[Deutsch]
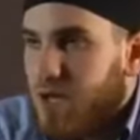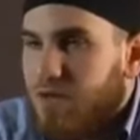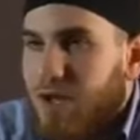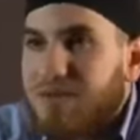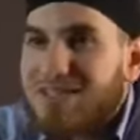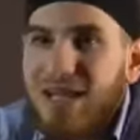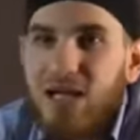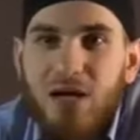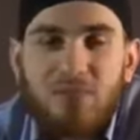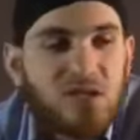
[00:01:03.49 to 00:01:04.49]
Wir haben gesagt
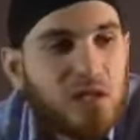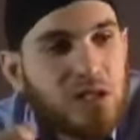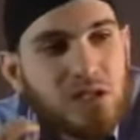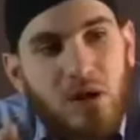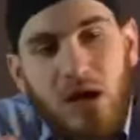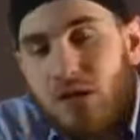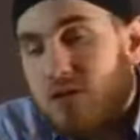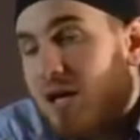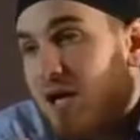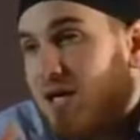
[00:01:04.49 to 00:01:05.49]
gehabt, dass Allah subhanahu
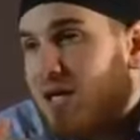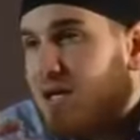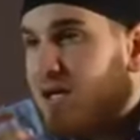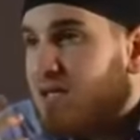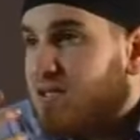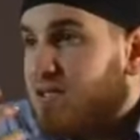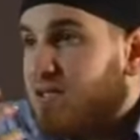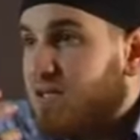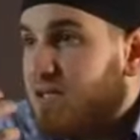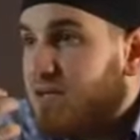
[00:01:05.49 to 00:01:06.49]
wa ta'ala
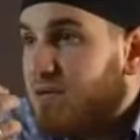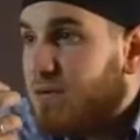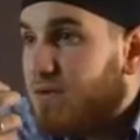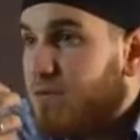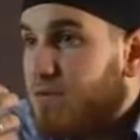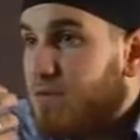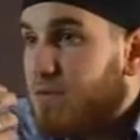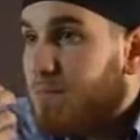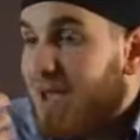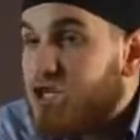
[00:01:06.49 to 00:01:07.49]
die
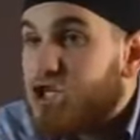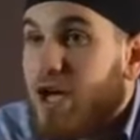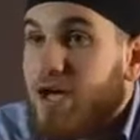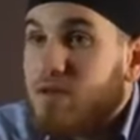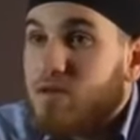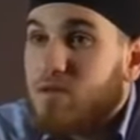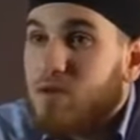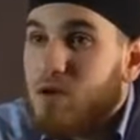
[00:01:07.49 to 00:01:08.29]
Menschheit